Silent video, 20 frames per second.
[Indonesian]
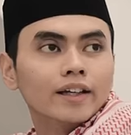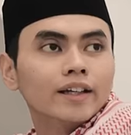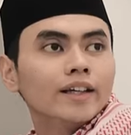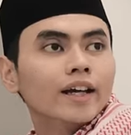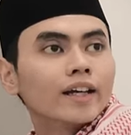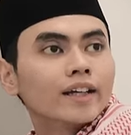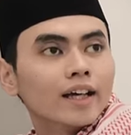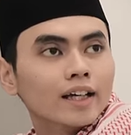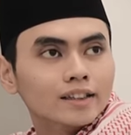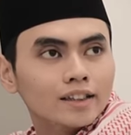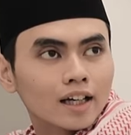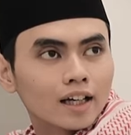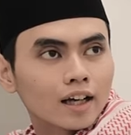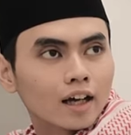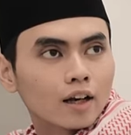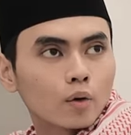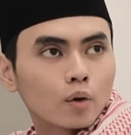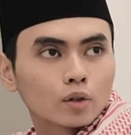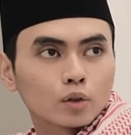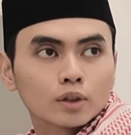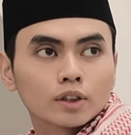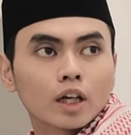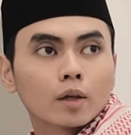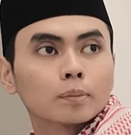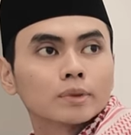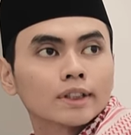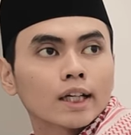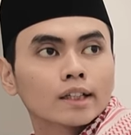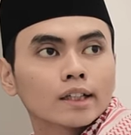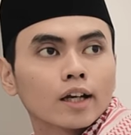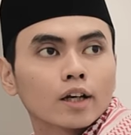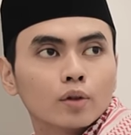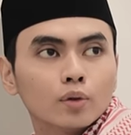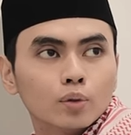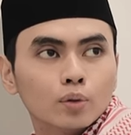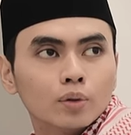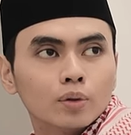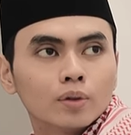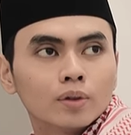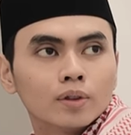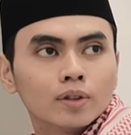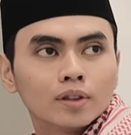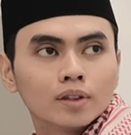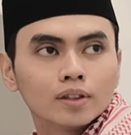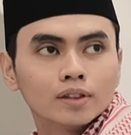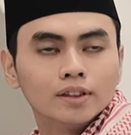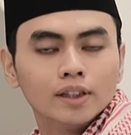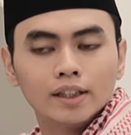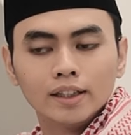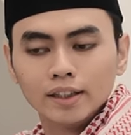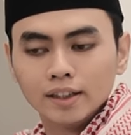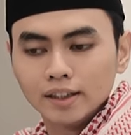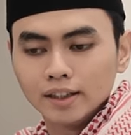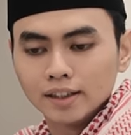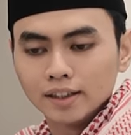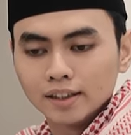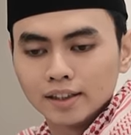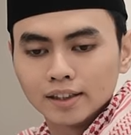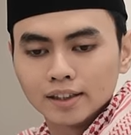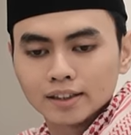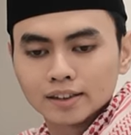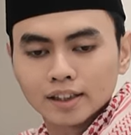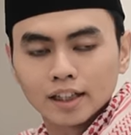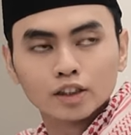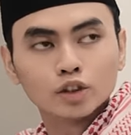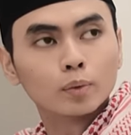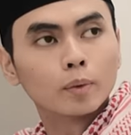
Ini yang diajarkan waktu saya pesantren dulu. Jadi saya